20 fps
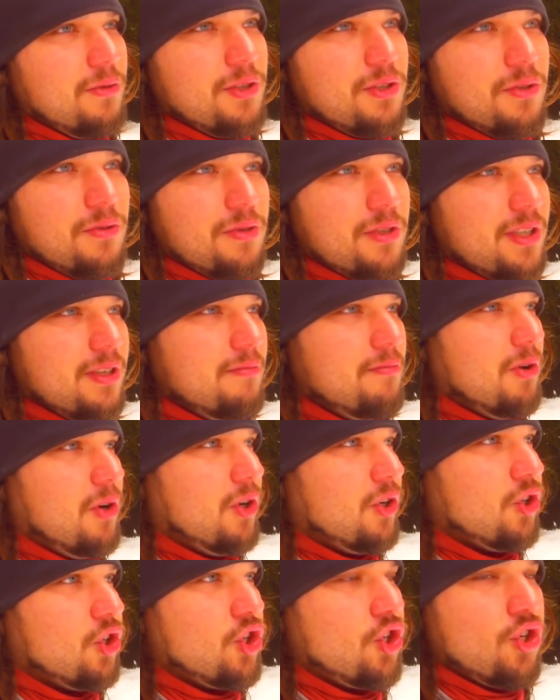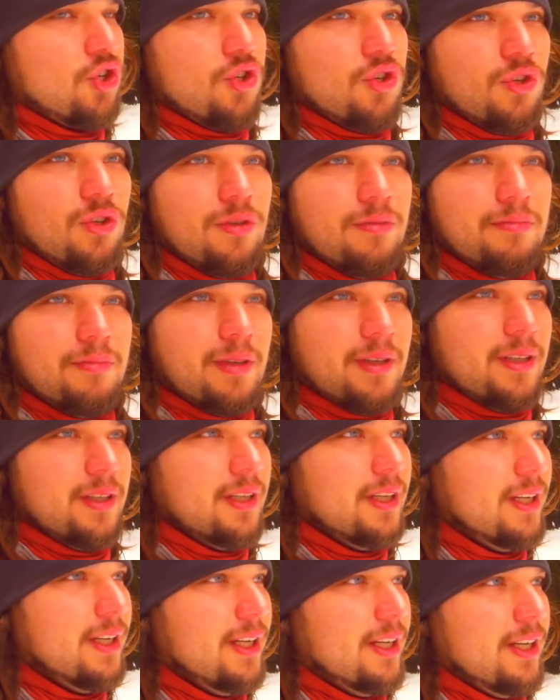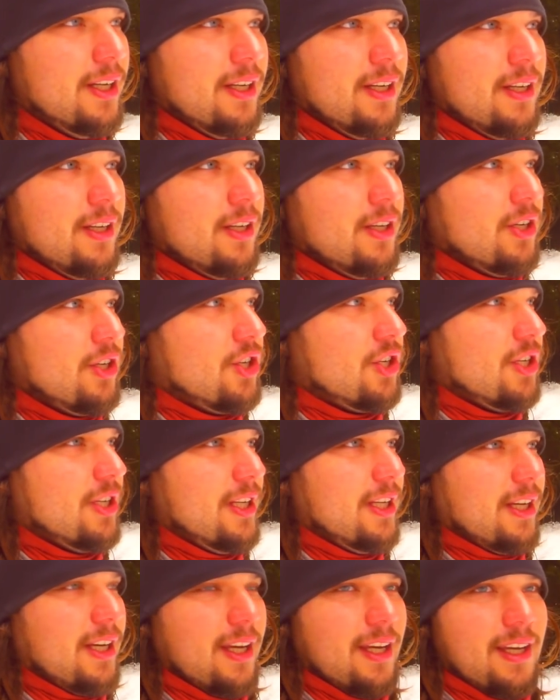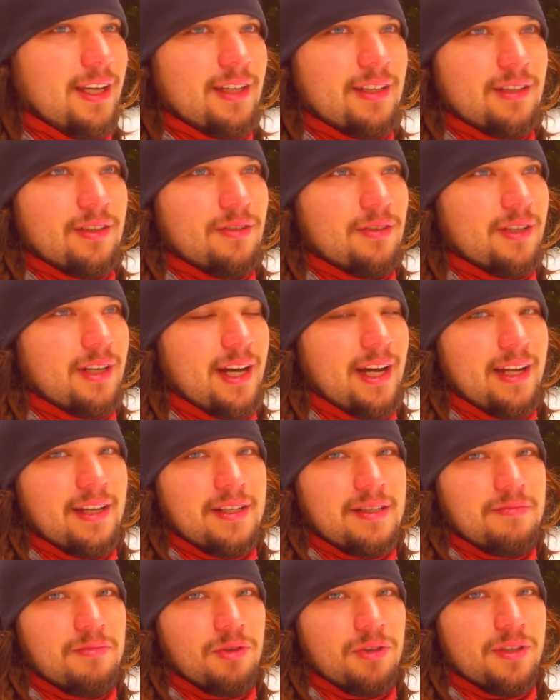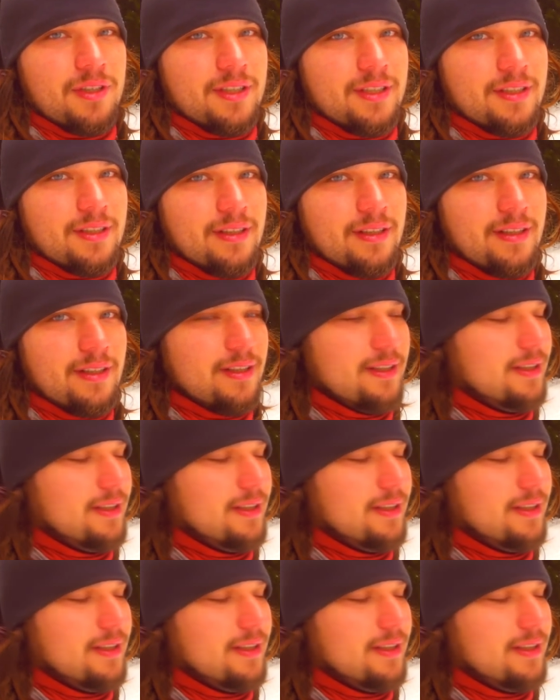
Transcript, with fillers: durch und den Morgen Sturm, Schneeregen und alles Mögliche.